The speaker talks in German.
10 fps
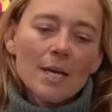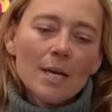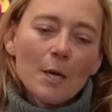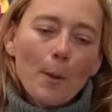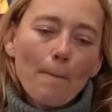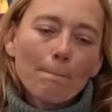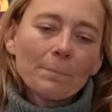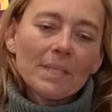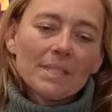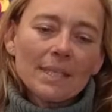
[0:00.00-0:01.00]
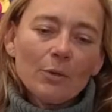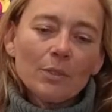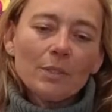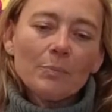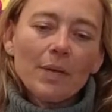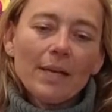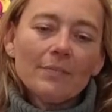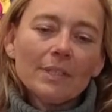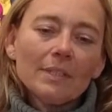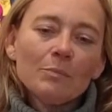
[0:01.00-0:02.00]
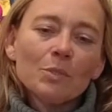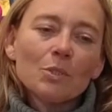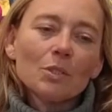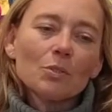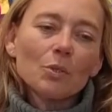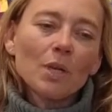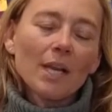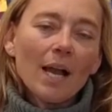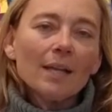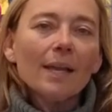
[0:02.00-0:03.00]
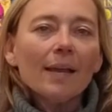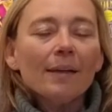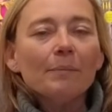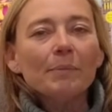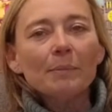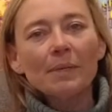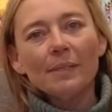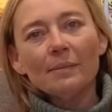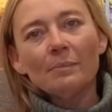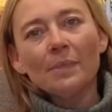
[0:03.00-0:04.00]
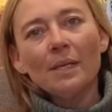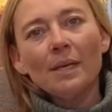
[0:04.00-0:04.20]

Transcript: ähm, die sind auch dabei, weil die mich schon lange bei meinem